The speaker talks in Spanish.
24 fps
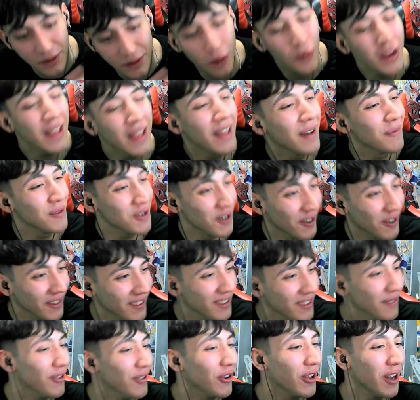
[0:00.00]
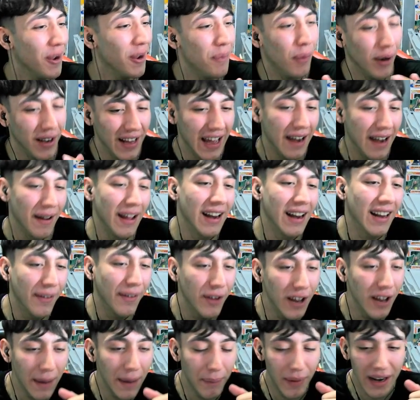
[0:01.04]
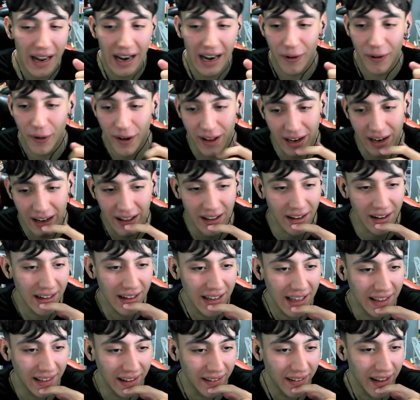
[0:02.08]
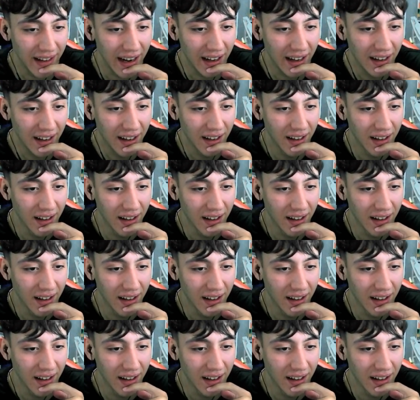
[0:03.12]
No voy a dar mucho contexto, pero no quiero spoilear. El que vio las peleas las, entenderá.